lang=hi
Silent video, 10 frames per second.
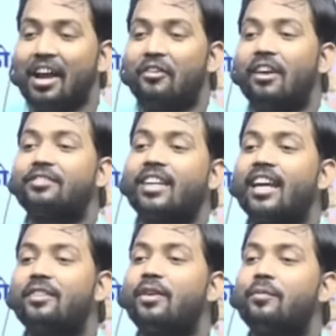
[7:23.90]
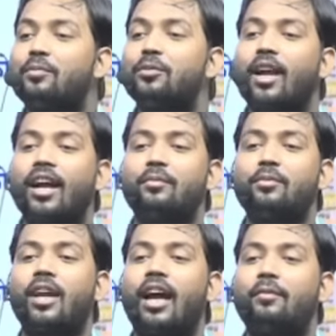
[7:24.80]
वेबसाइट पर पूरा का
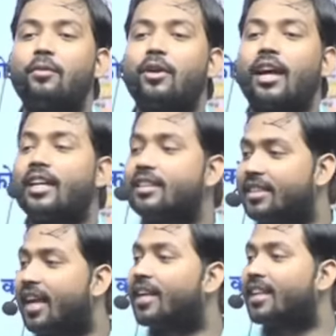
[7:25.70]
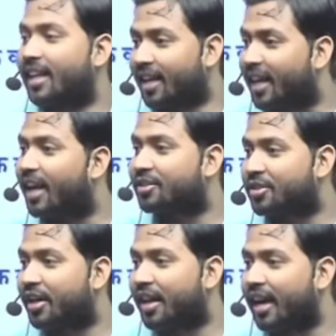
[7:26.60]
पूरा आप लोग का एनसीईआरटी e का क्लास
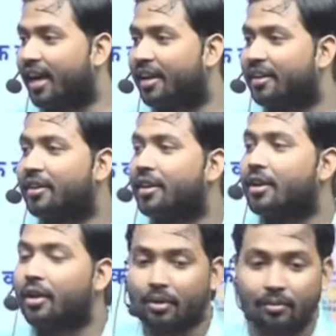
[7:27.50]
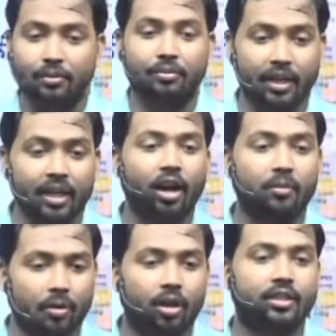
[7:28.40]
चल रहा है फ्री ऑफ
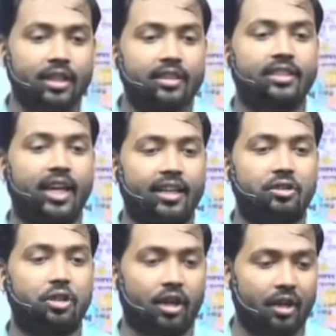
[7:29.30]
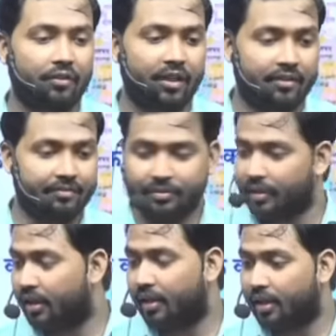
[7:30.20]
कॉस्ट एनसीईआरटी ज्योग्राफी
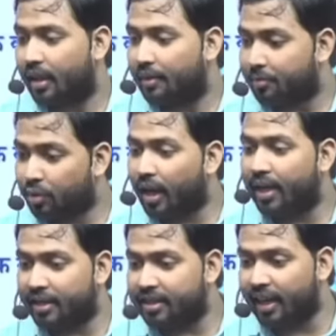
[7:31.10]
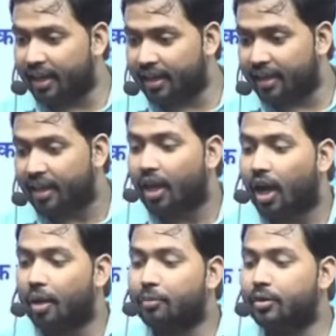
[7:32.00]
पूरा एनसीईआरटी e
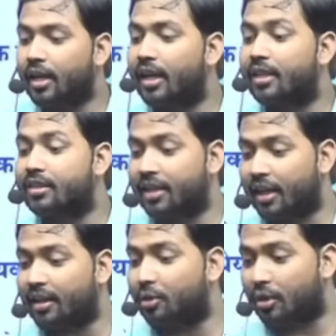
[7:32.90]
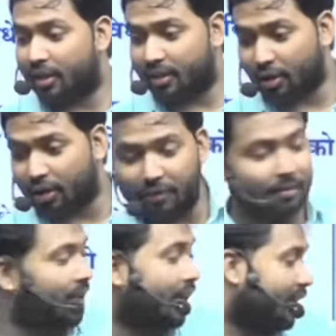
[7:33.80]
अब पूछ रहा है e एनसीईआरटी
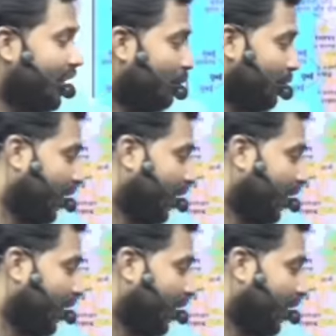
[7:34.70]
वेबसाइट क्या होता